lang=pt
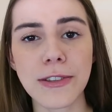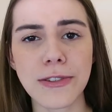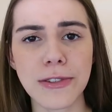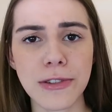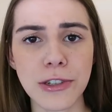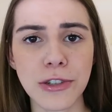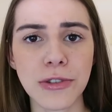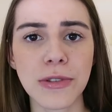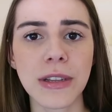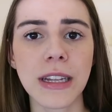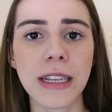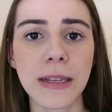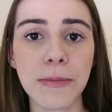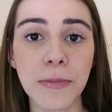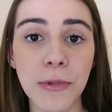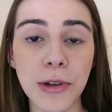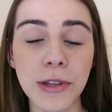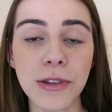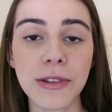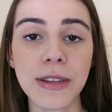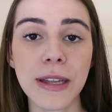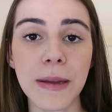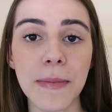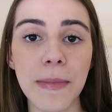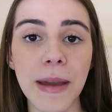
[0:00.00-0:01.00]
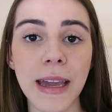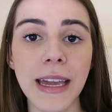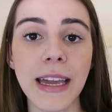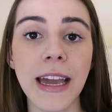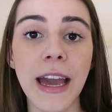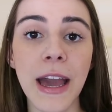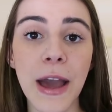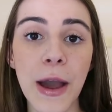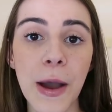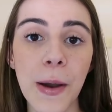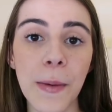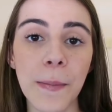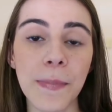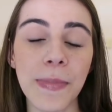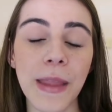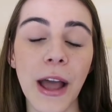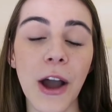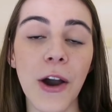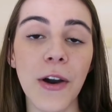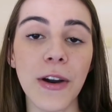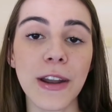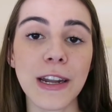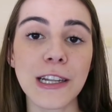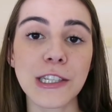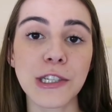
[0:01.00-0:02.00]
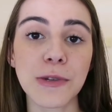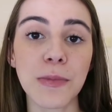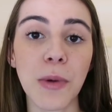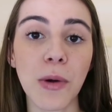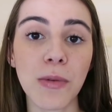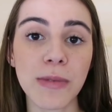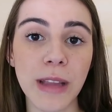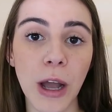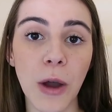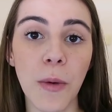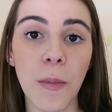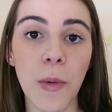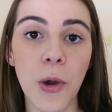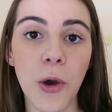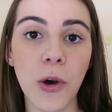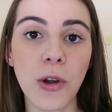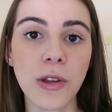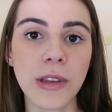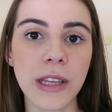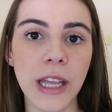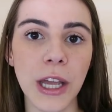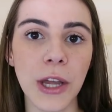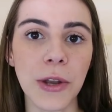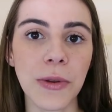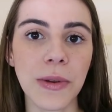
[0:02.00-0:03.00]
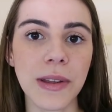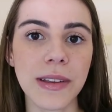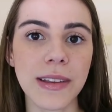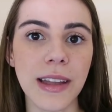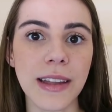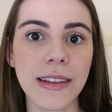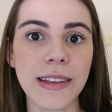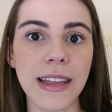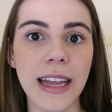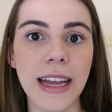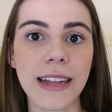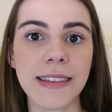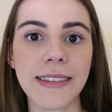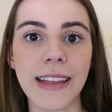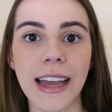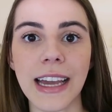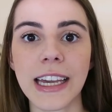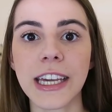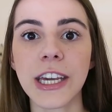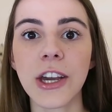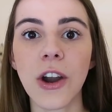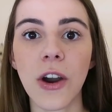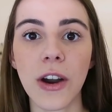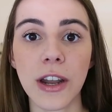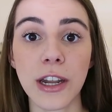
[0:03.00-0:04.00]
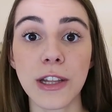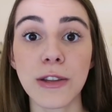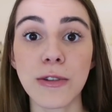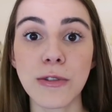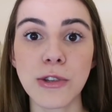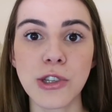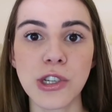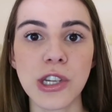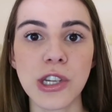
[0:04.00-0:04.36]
Isso ajuda muito também na hora de montar o meu roteiro, entender até que hora do